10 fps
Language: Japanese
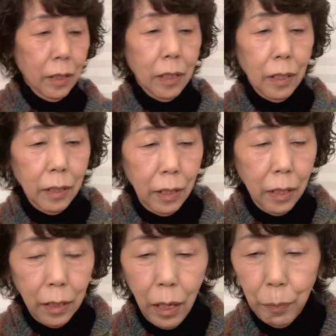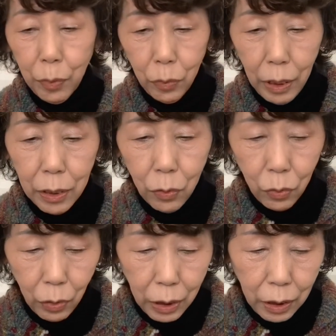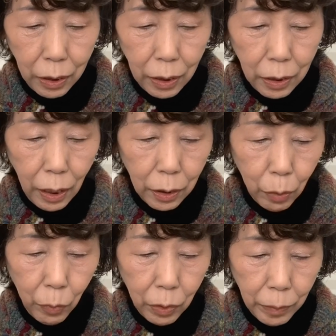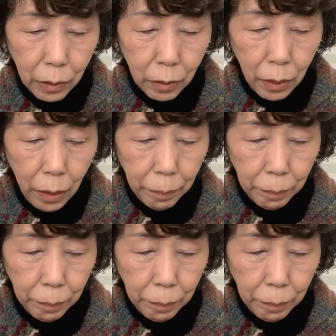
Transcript: えーね、テープをねちょっと切っていきたいと思いますね。